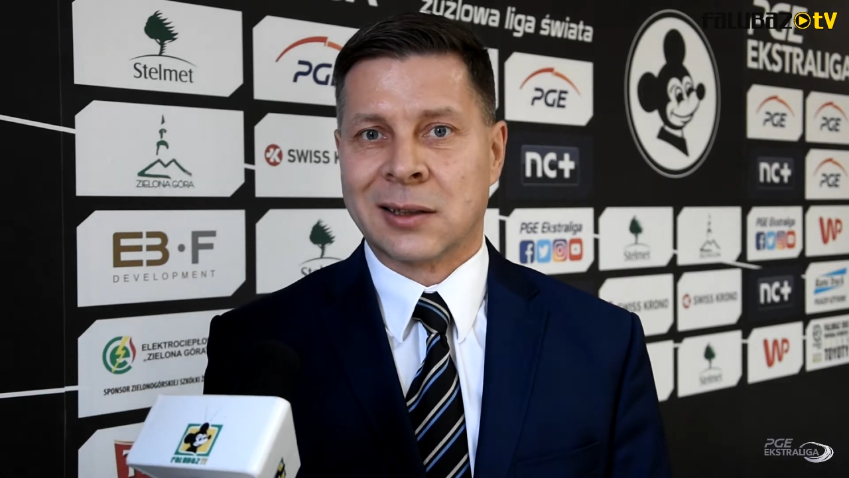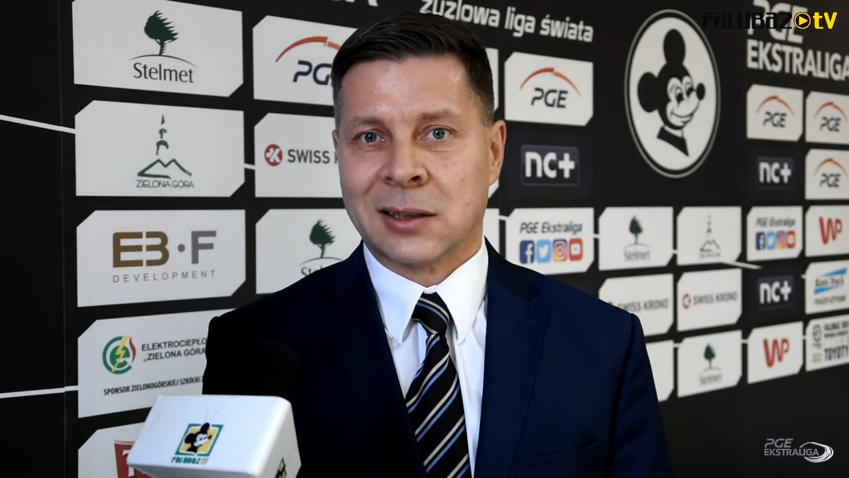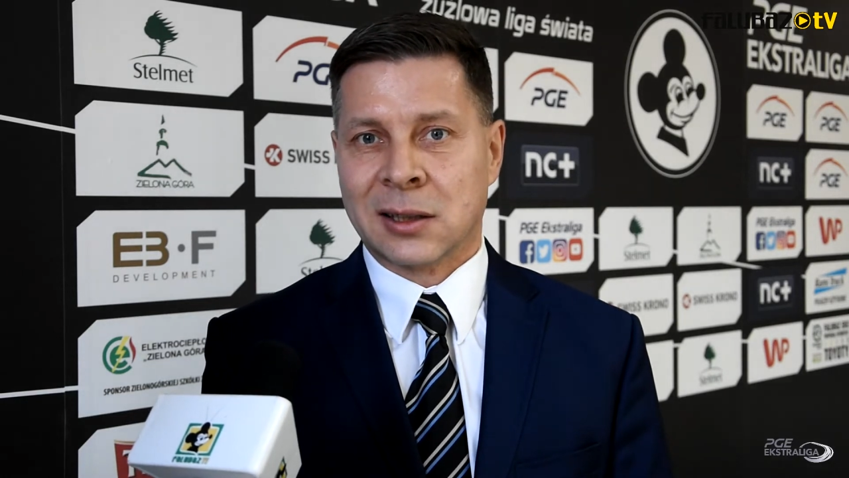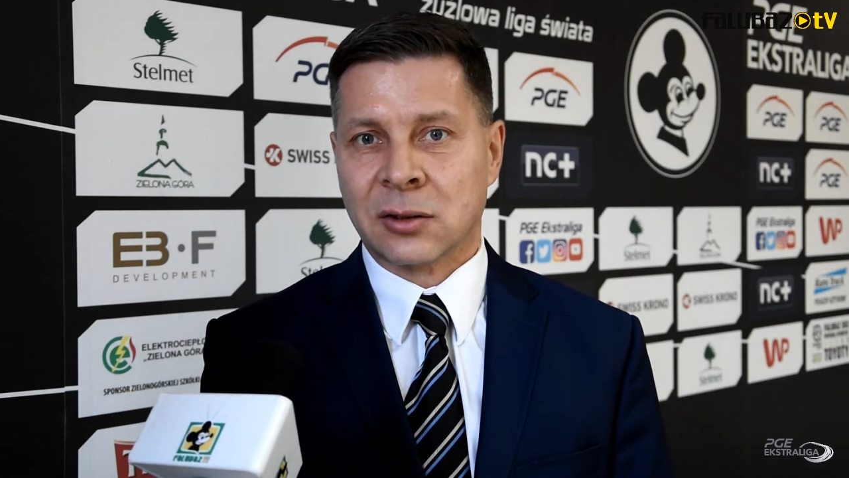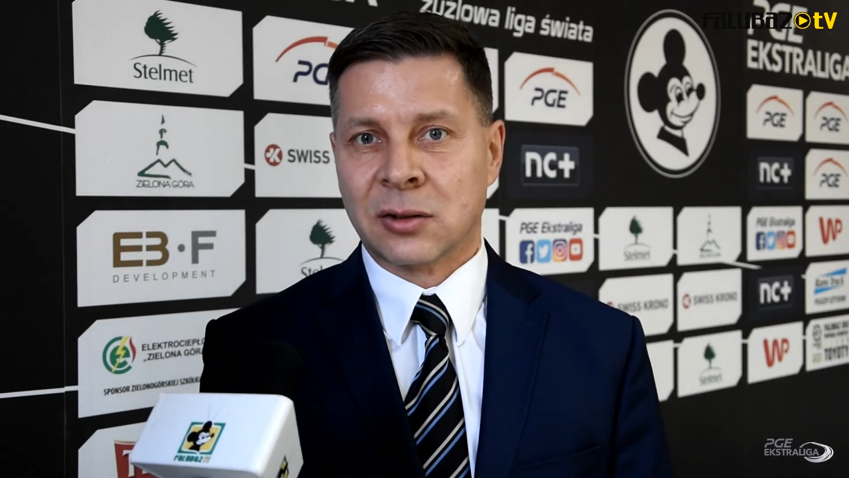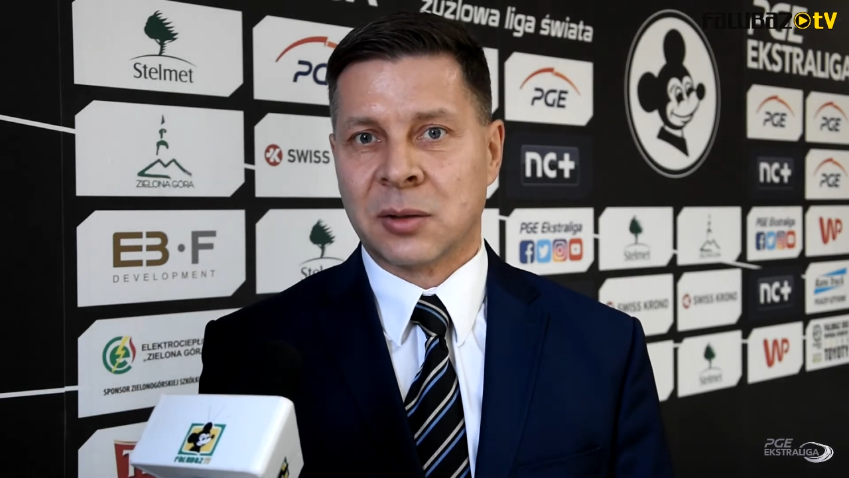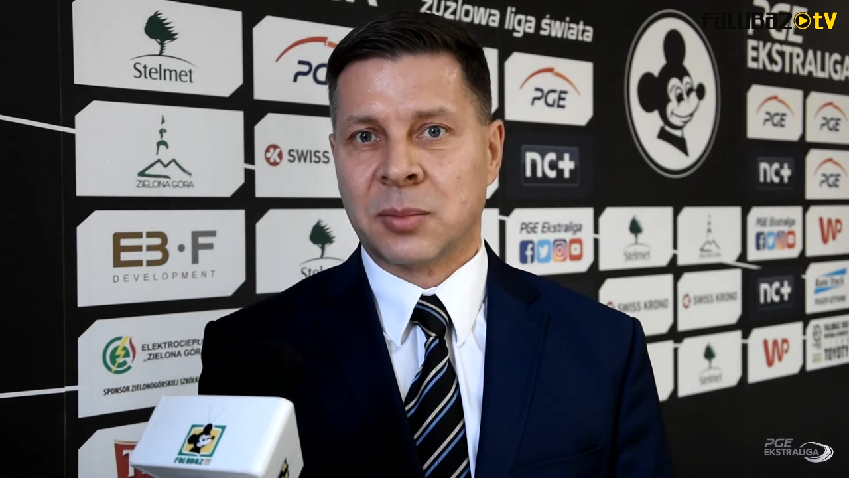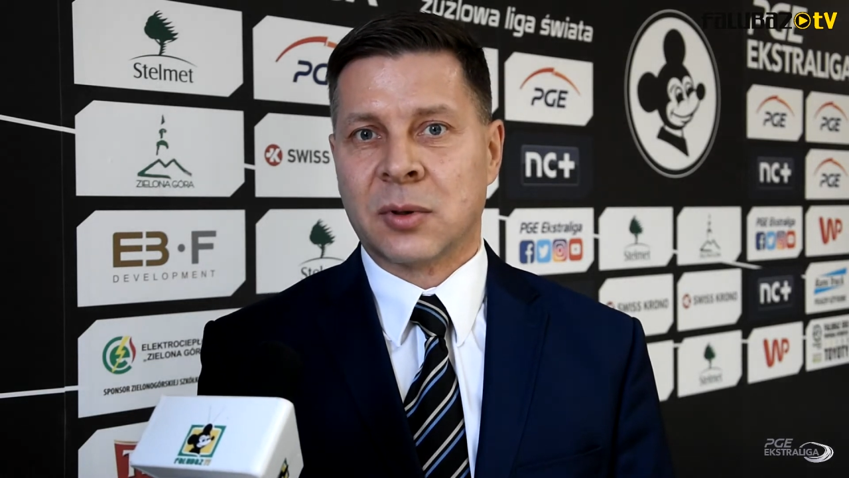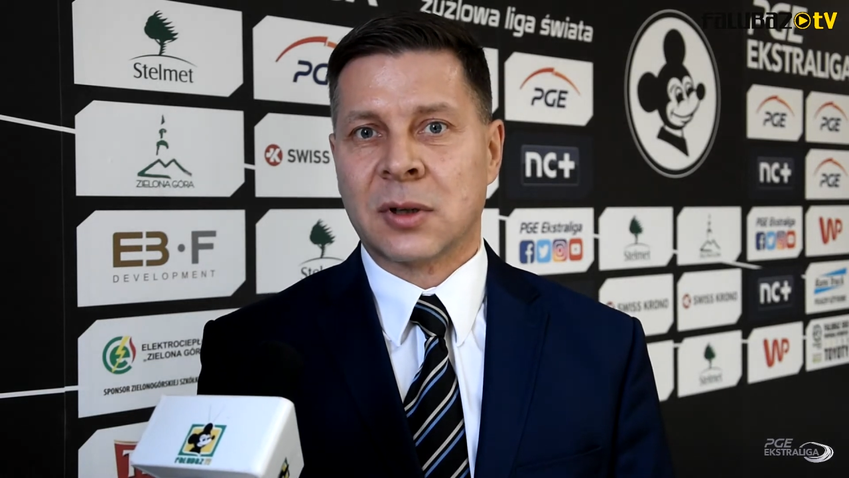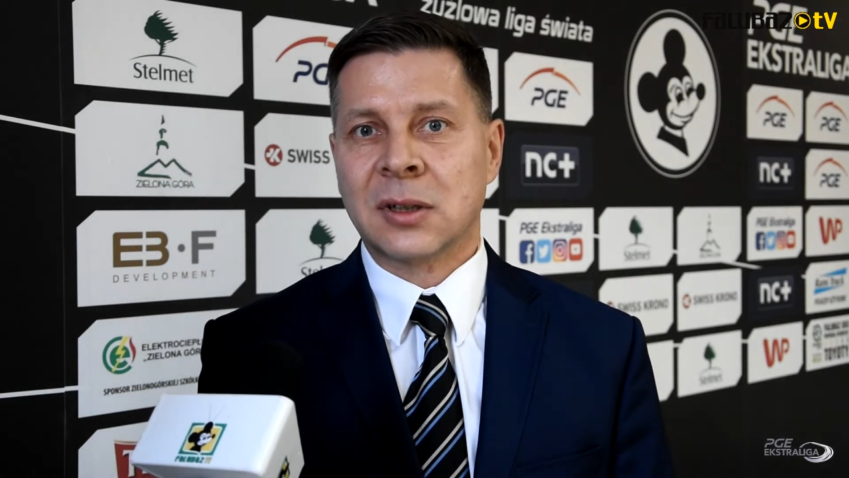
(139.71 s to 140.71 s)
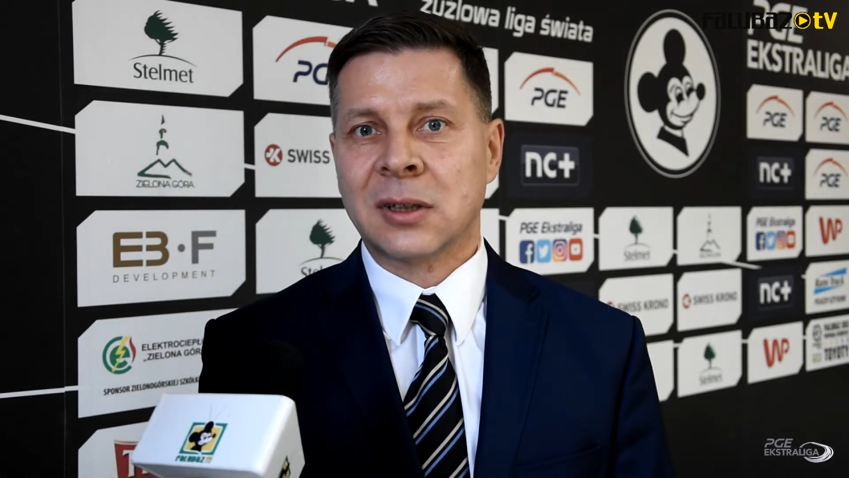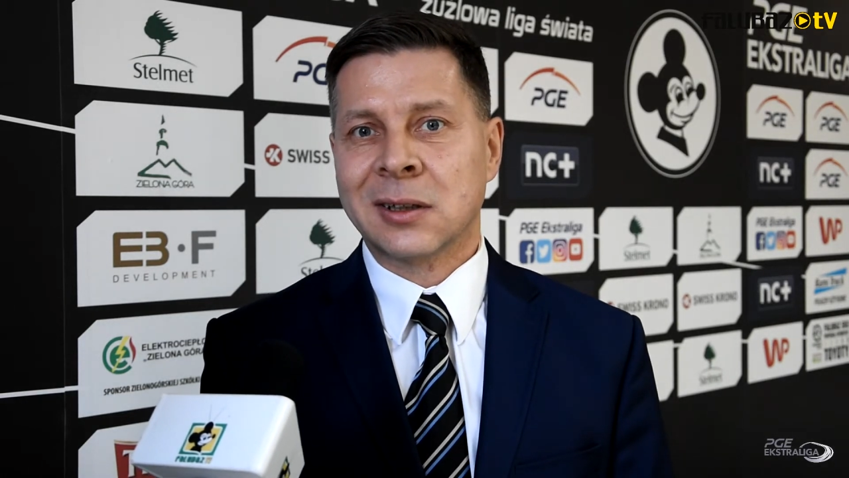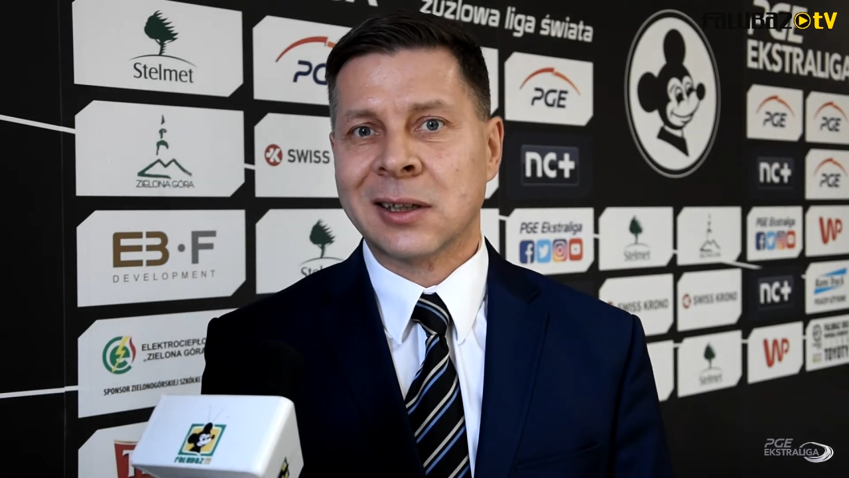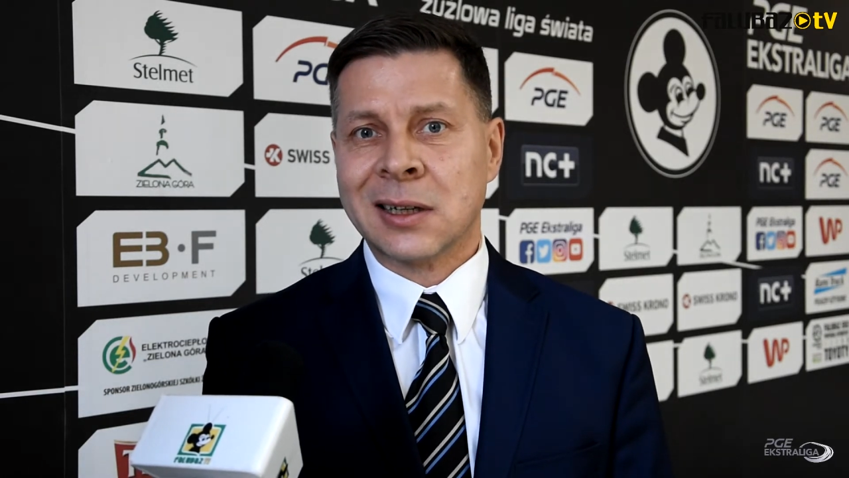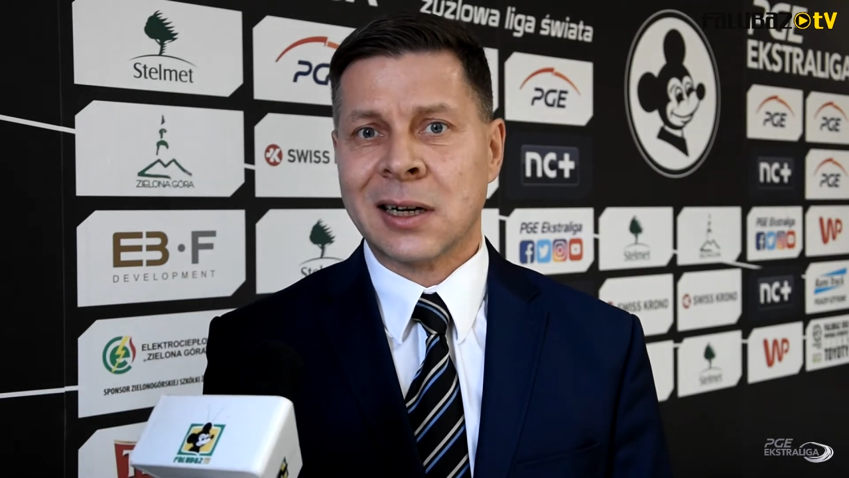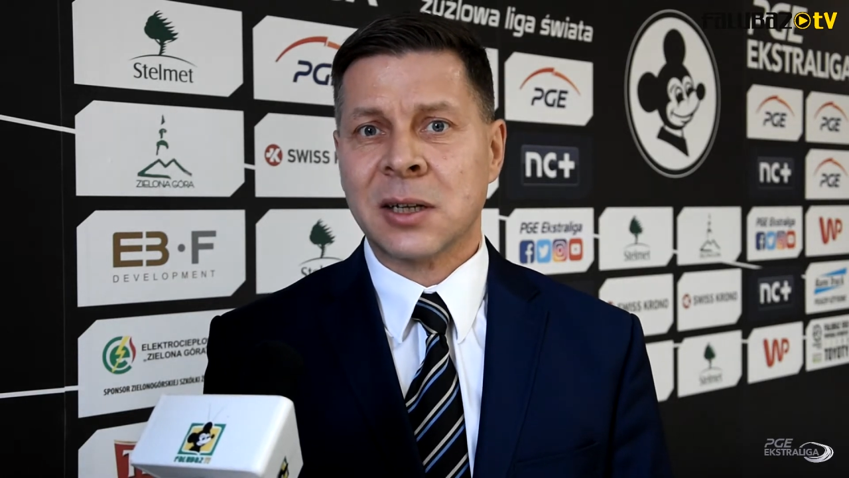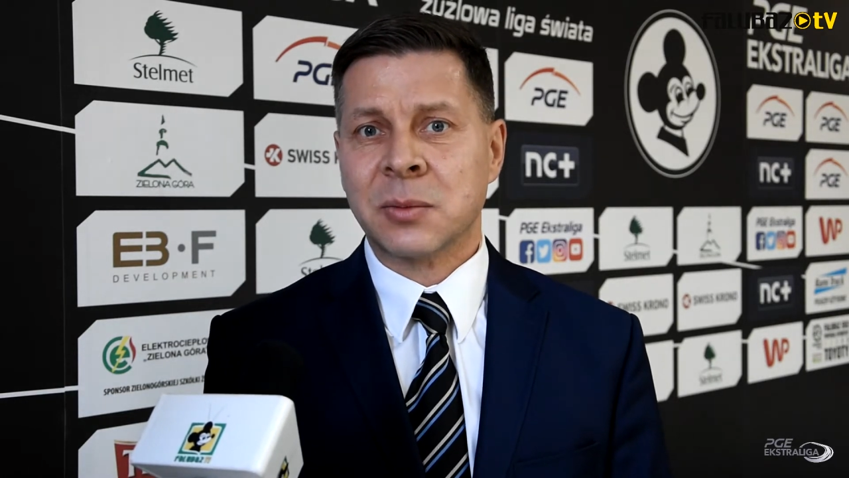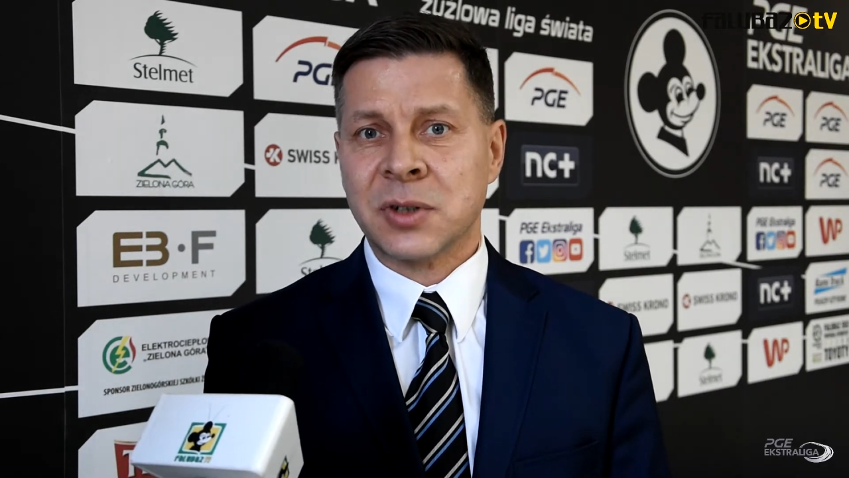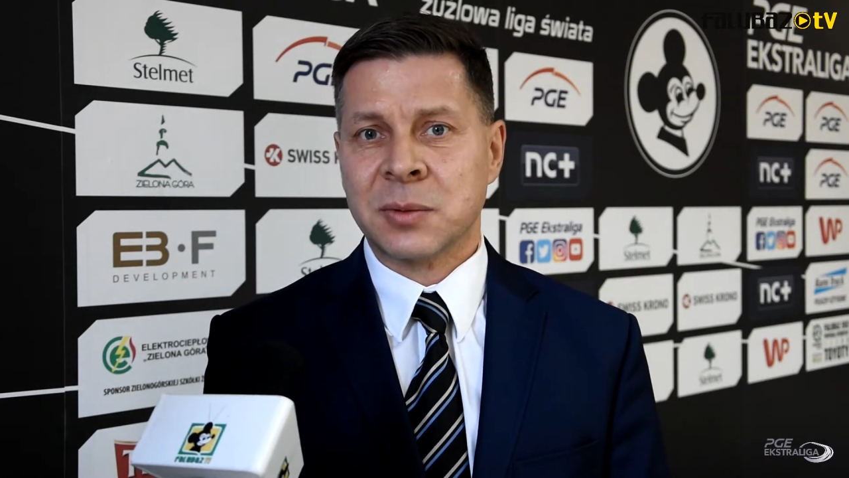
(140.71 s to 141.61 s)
tak jak do tej pory i generalnie